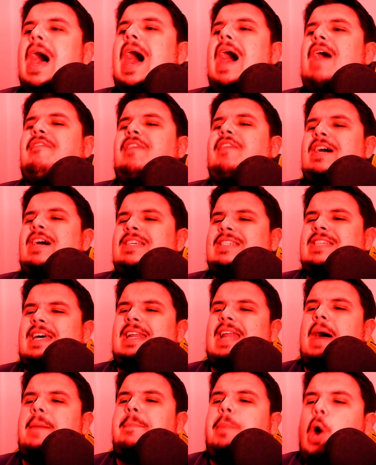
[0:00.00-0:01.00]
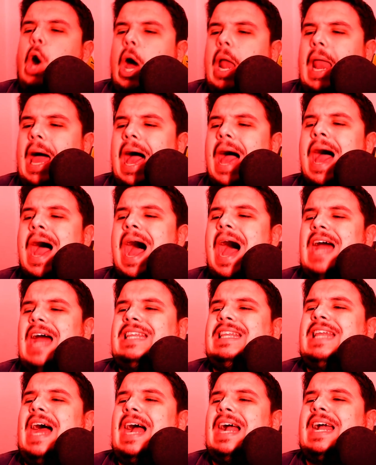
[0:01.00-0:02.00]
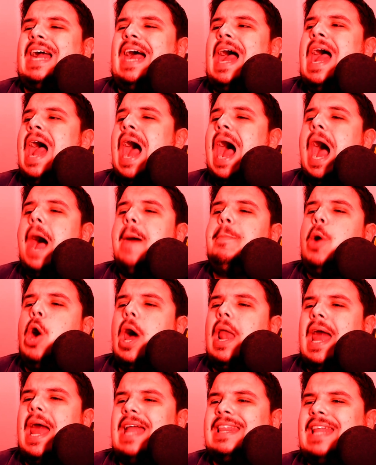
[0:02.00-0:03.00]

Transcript: Avança na bola, ataca a bola,